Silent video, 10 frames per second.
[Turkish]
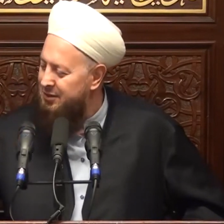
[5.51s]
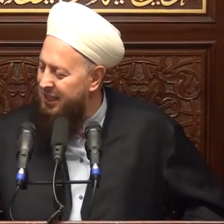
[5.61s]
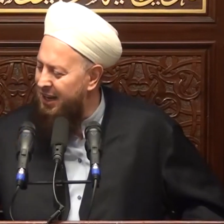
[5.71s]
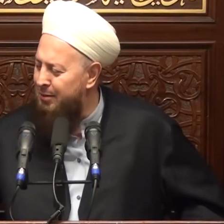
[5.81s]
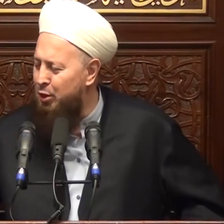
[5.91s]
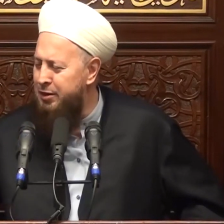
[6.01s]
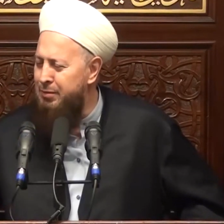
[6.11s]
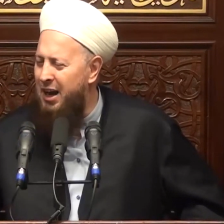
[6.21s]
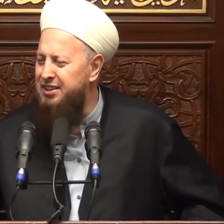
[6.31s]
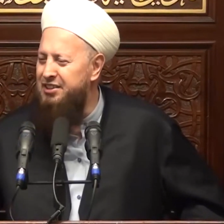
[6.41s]
gene
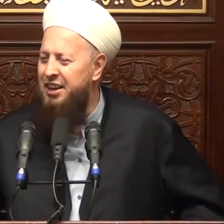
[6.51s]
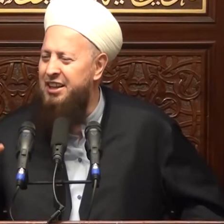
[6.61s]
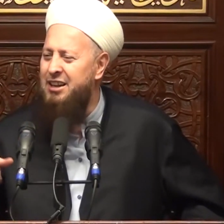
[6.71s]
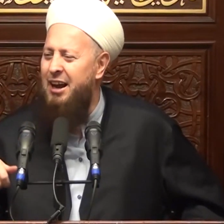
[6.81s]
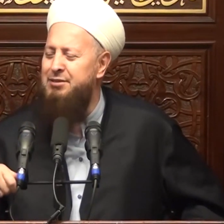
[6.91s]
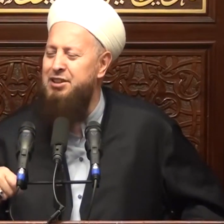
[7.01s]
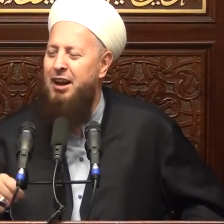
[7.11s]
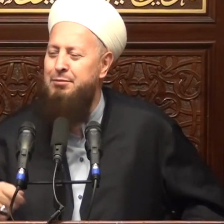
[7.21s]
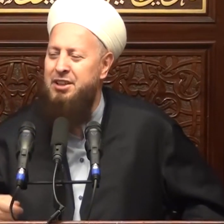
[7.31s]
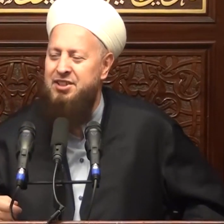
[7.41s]
muhibbanından
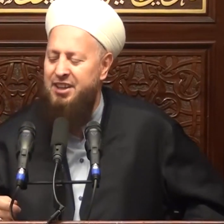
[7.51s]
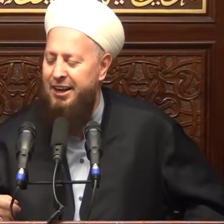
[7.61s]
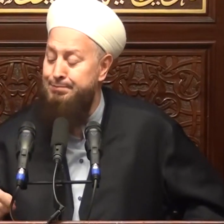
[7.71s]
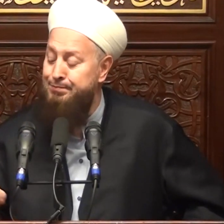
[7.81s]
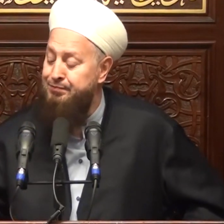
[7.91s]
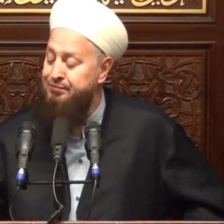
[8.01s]
etrafından birisi